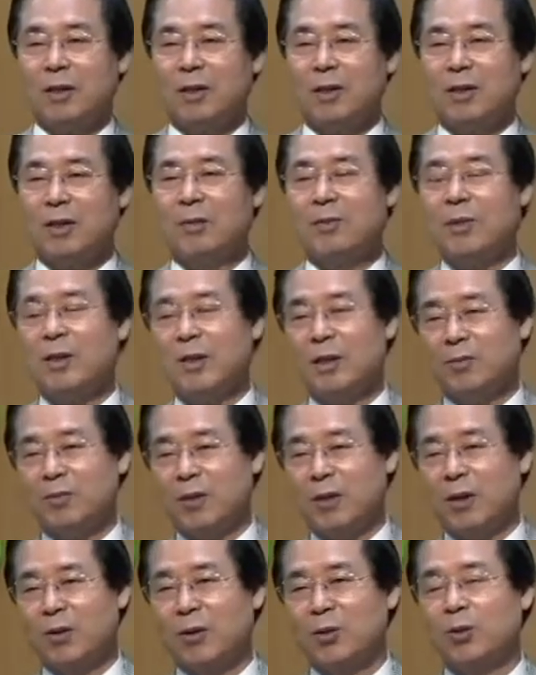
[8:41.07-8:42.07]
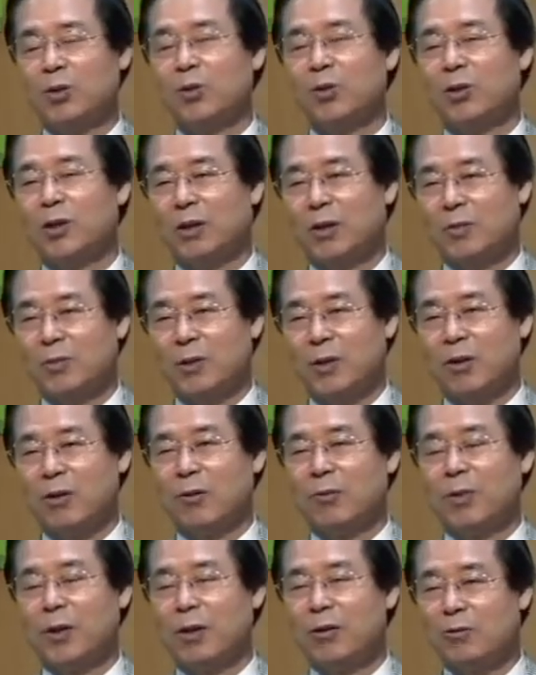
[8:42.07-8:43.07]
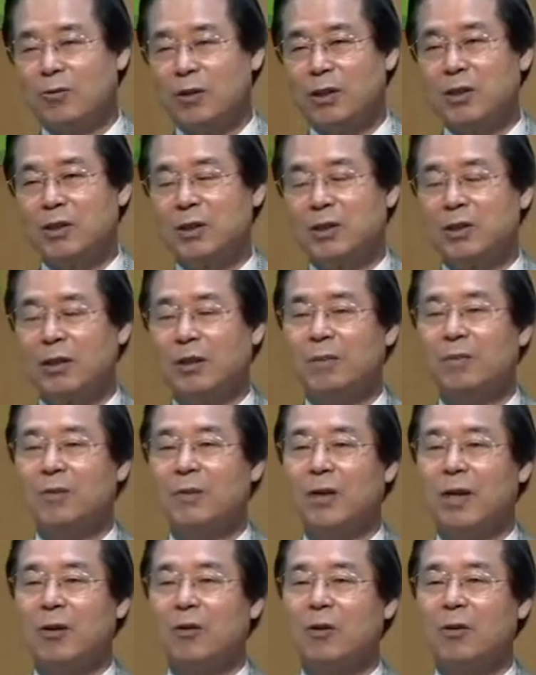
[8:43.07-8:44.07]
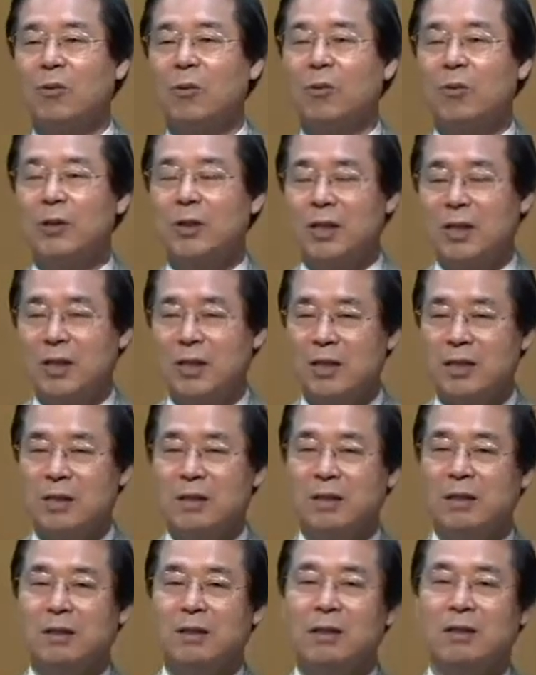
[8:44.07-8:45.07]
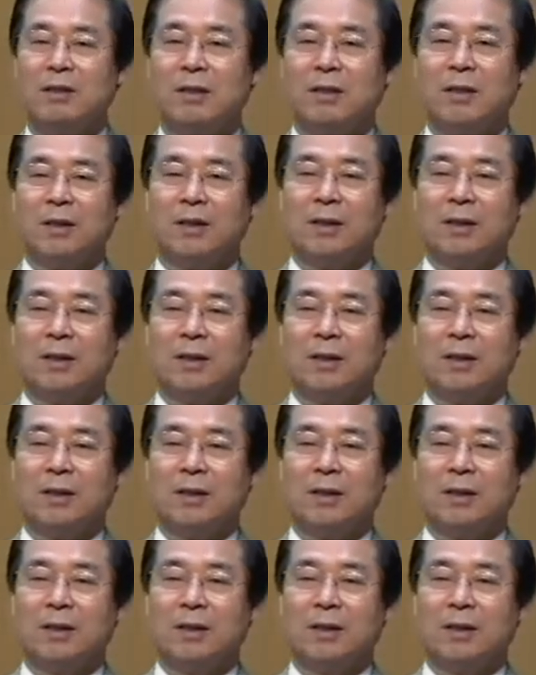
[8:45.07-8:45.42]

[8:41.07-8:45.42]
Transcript: 힘이 없다고 돈이 없다고 배운 것이 없다고 모자라서